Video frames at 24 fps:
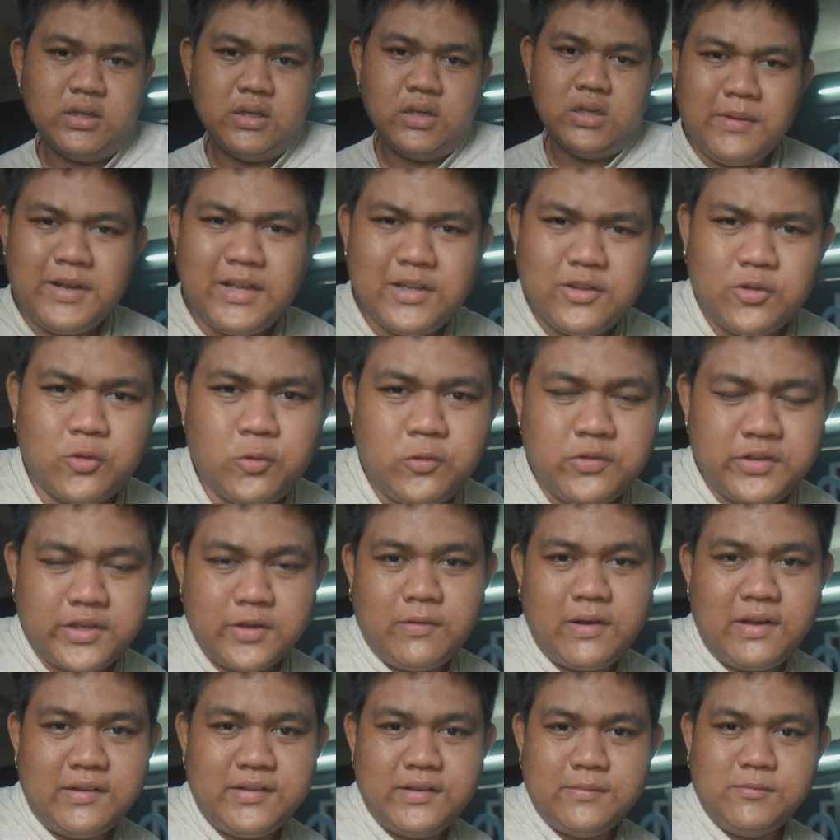और मेरे एक दोस्त के
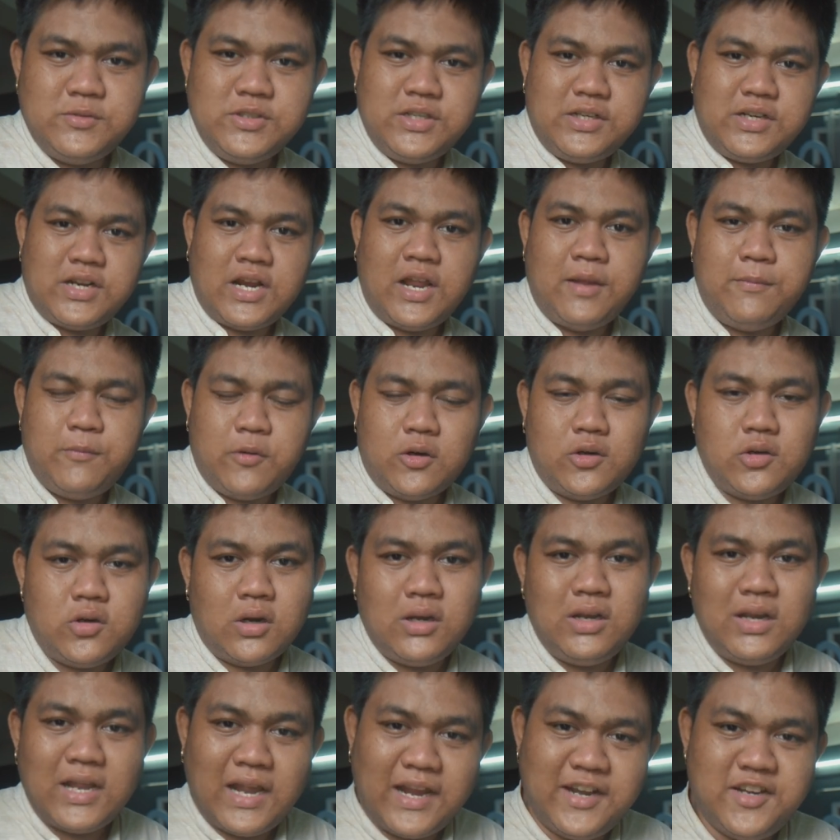वहाँ से मुझे ट्राईपॉड
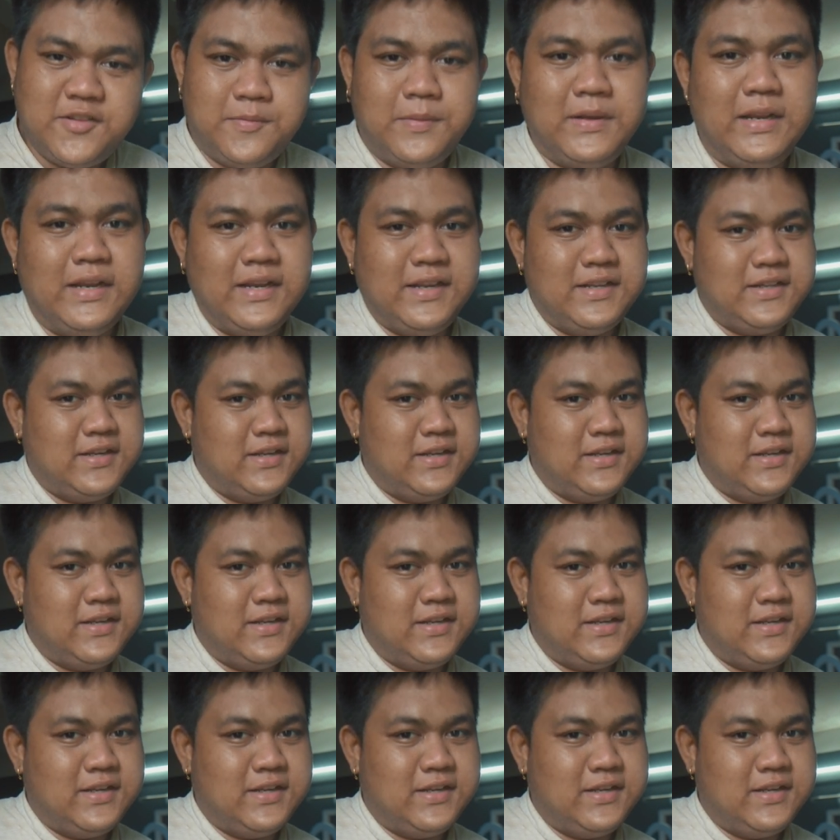और लाइट्स भी लेने